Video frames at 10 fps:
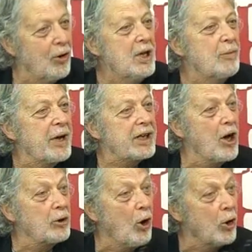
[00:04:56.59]
eh perché
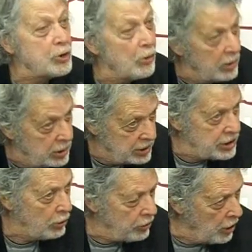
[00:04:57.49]
il coso
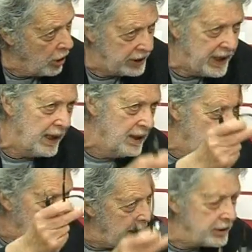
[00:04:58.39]
se lo ricorda, eh.
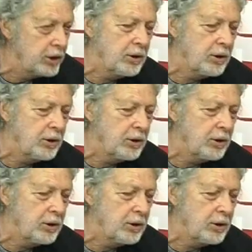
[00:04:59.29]
lei ha detto